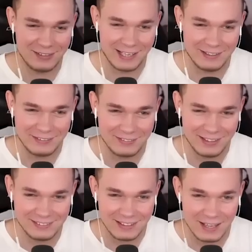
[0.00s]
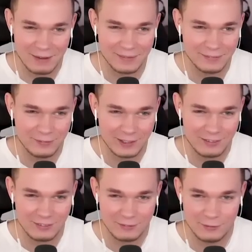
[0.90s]
soll, ehrlich gesagt. Aber wir werden
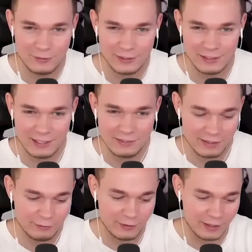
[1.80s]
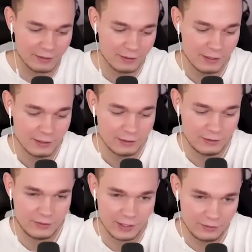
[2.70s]
es auf jeden Fall gleich erfahren.
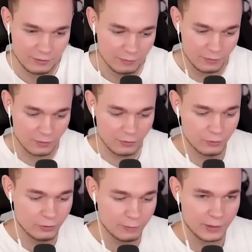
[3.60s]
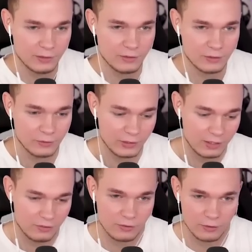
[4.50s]
Die Zeit zum Suchen beginnt genau
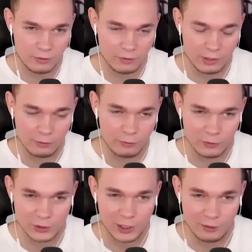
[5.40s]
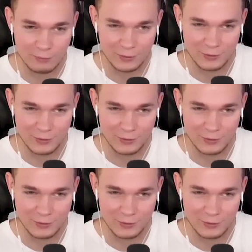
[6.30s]
jetzt. Äh, nee, Verstecken.